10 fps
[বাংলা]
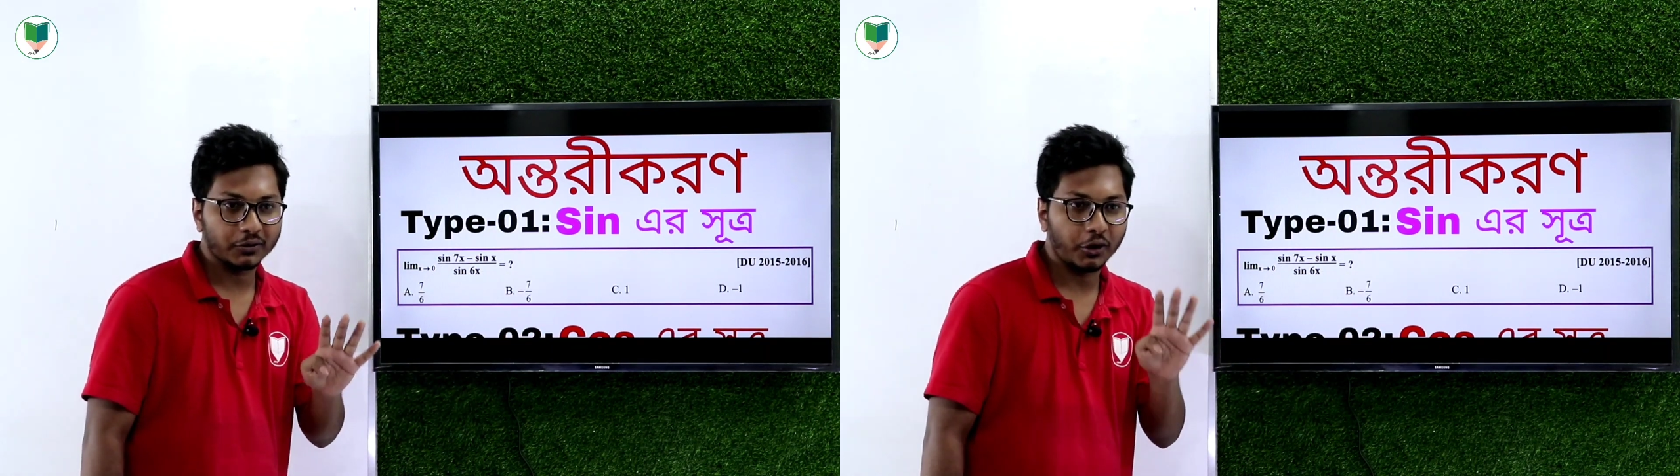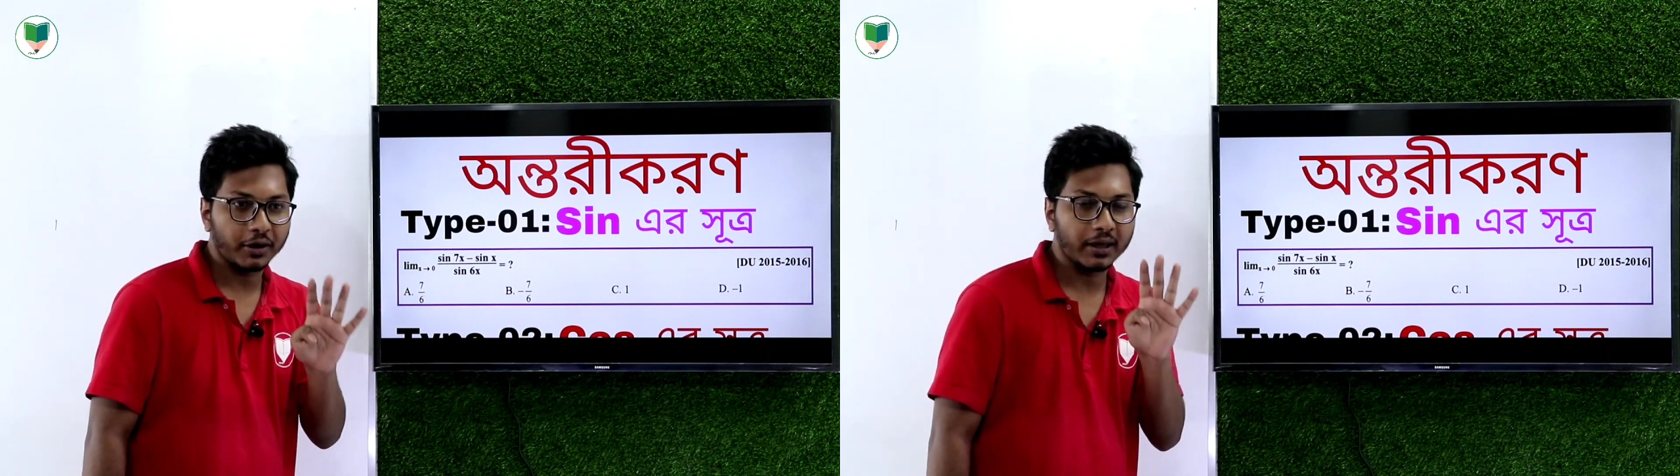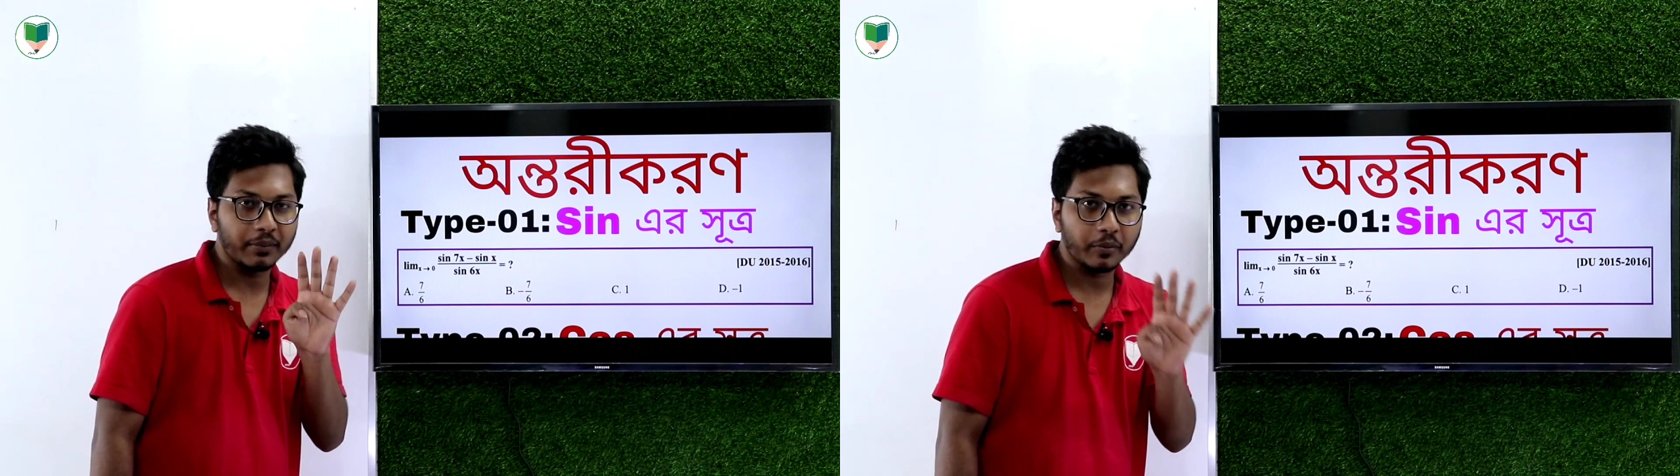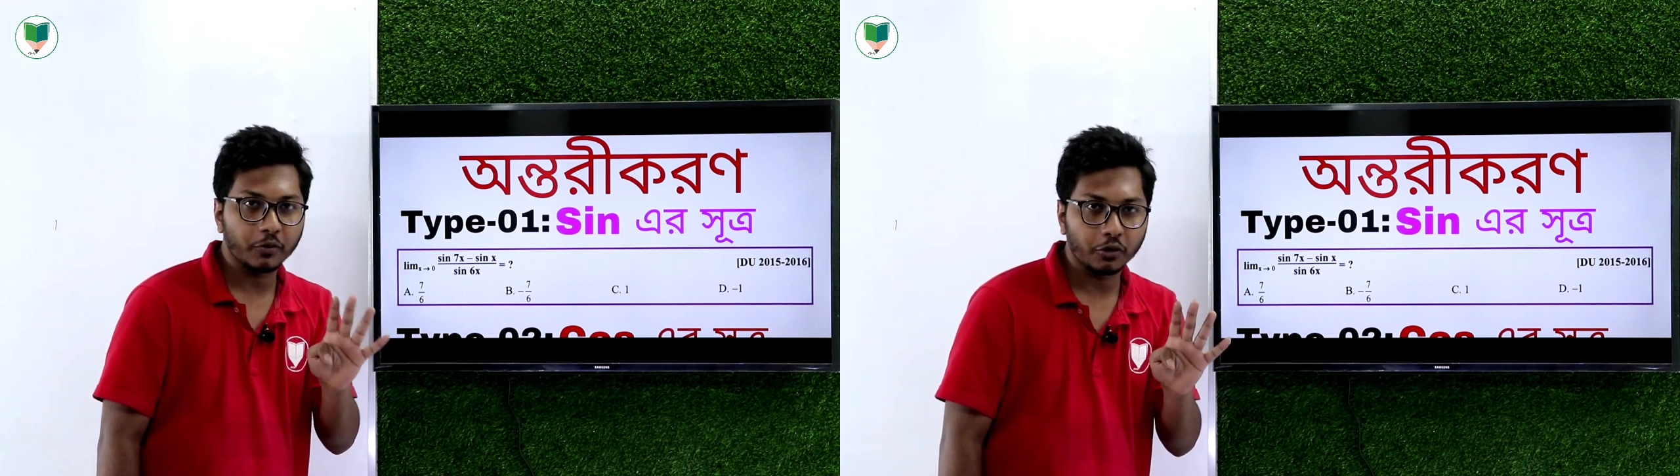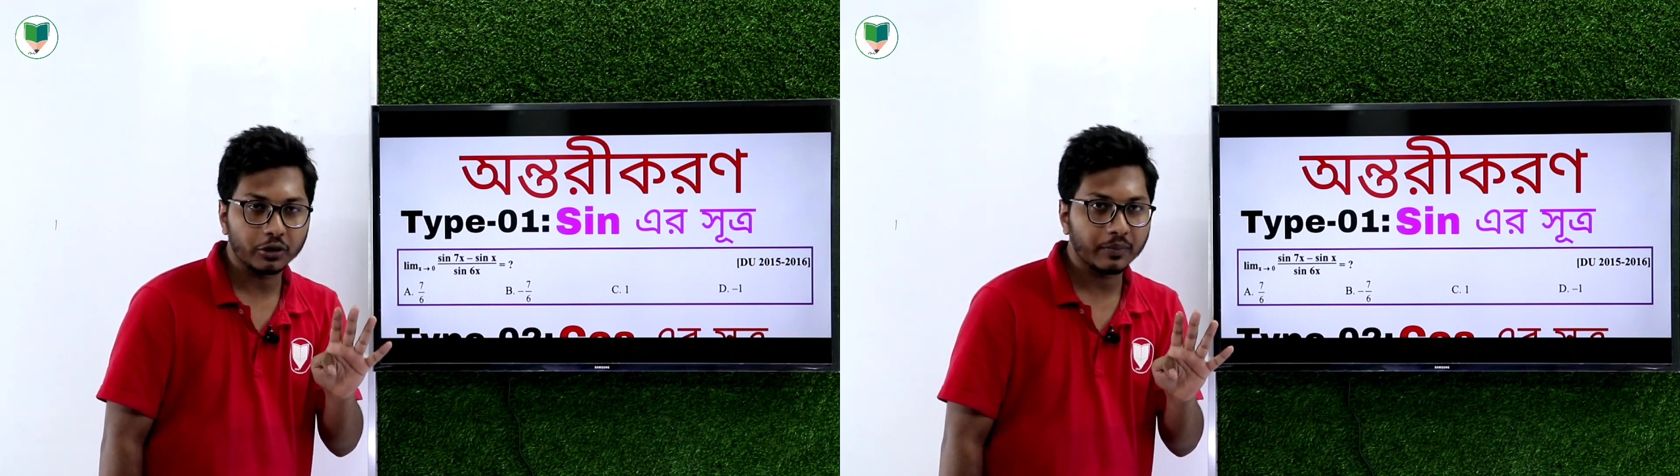ছয় এটা আপনি
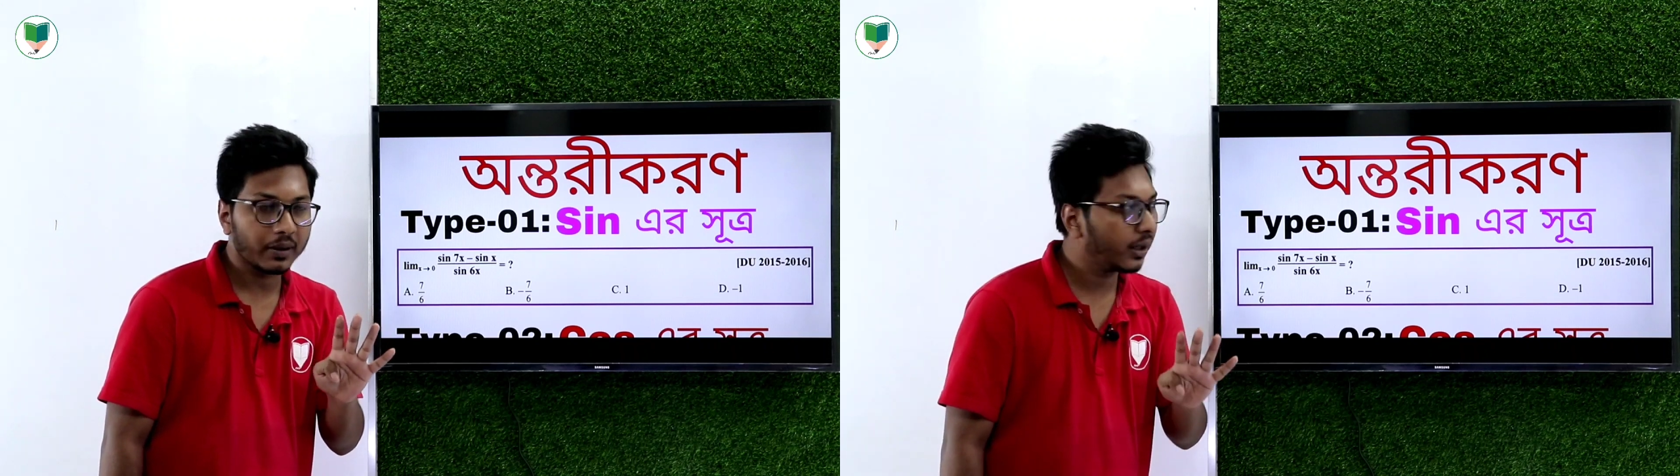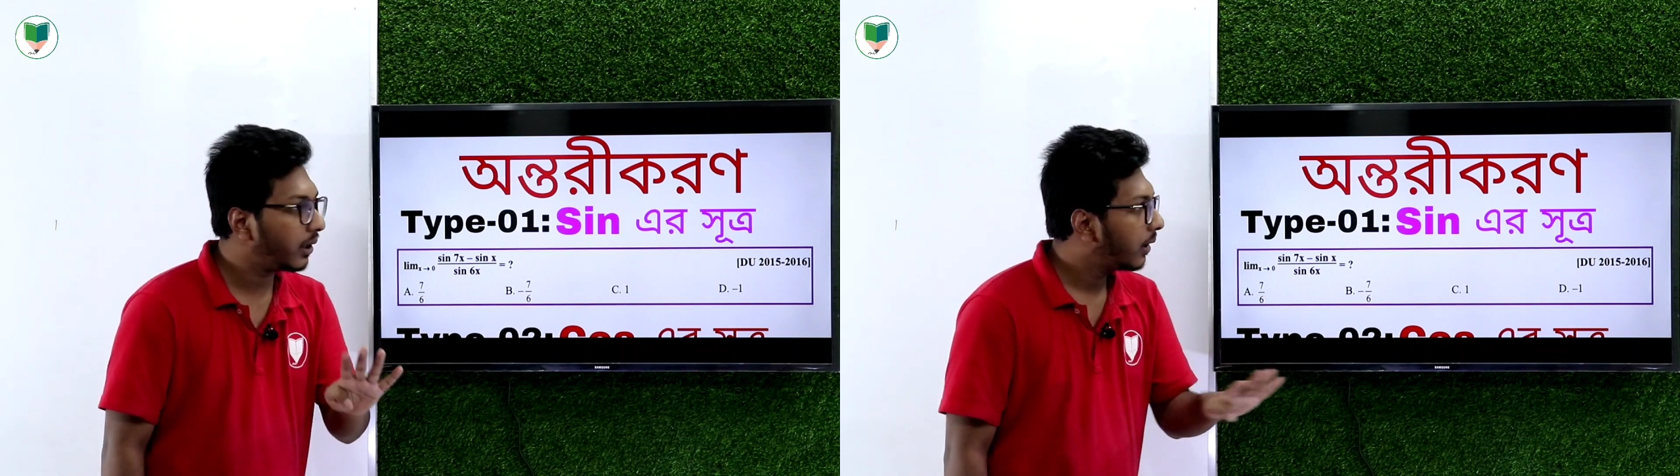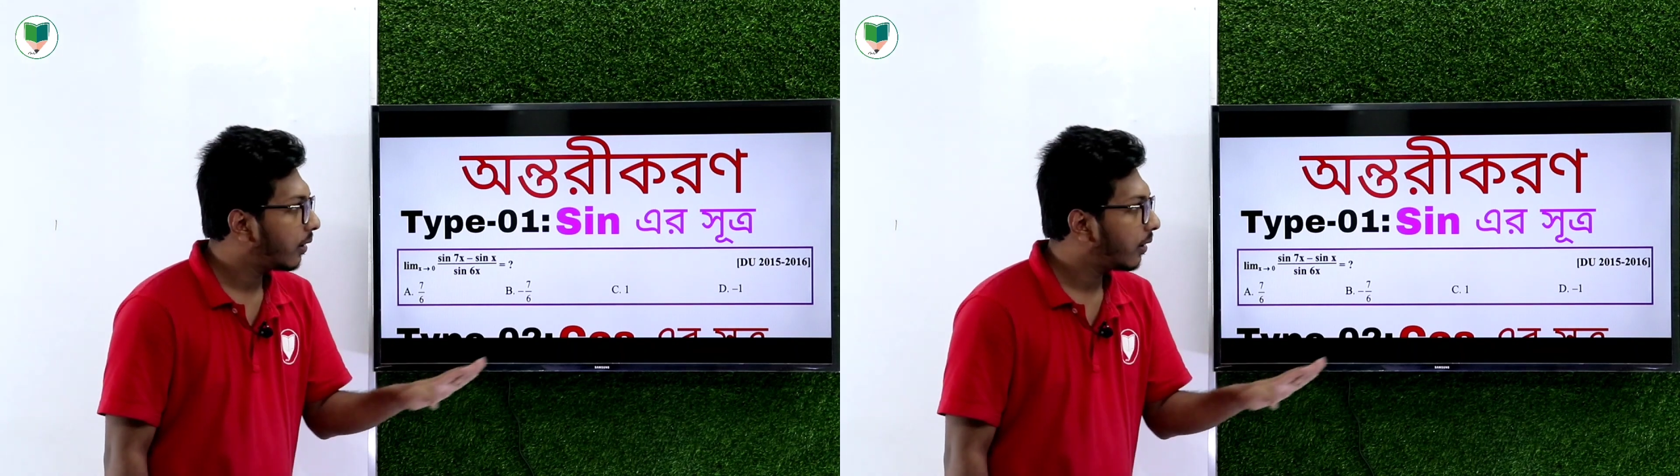করতে পারলে